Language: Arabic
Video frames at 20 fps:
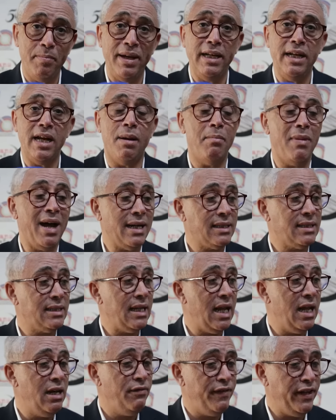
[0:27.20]
بين مارس
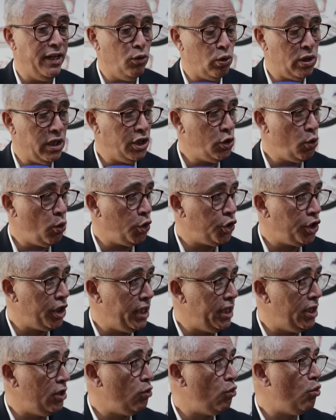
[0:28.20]

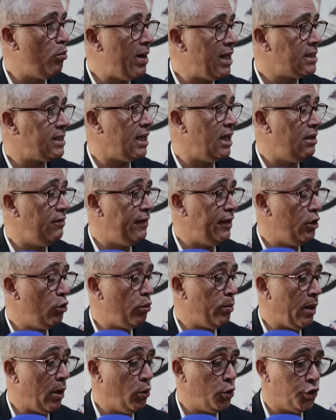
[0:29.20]
2023 ومارس
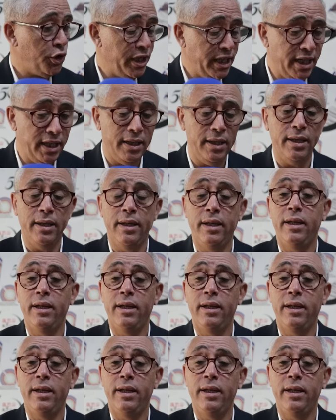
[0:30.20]
2024